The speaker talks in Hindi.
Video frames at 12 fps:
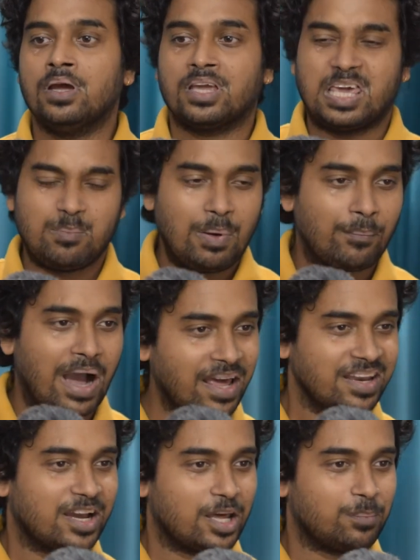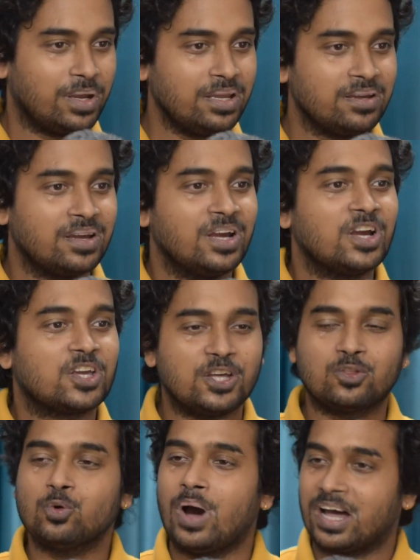कि मैं महानगर में
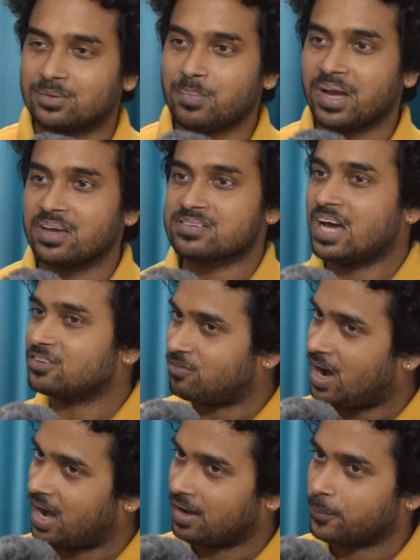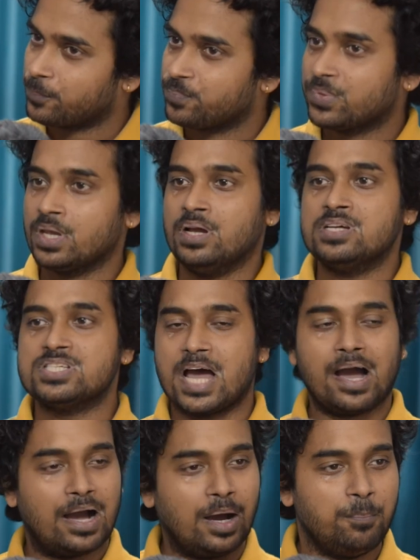किंतु आत्मा के साथ वहां
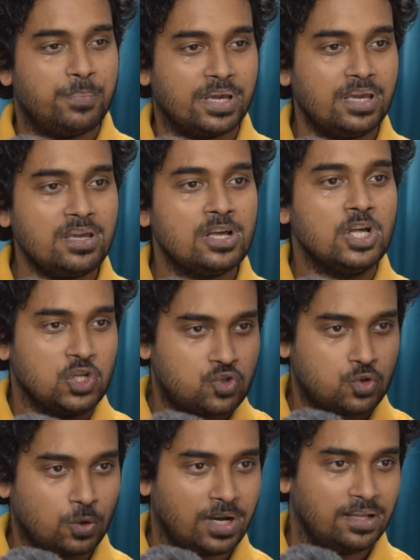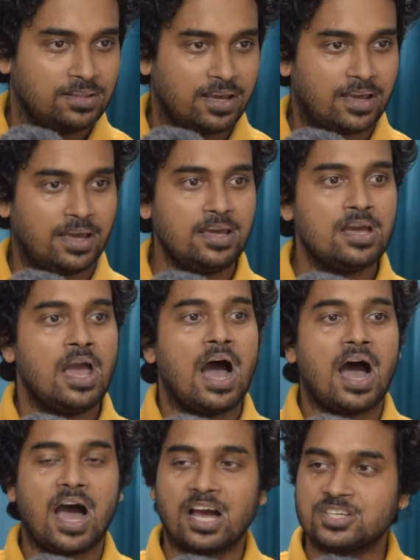जहां अब भी सुगंध है
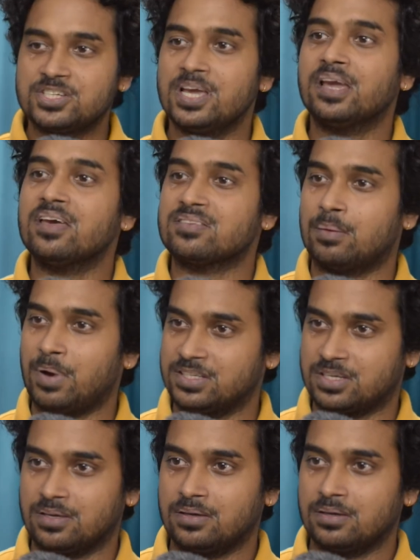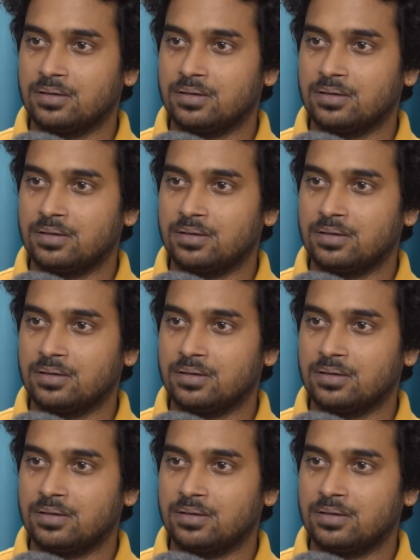हाशिए के समाज की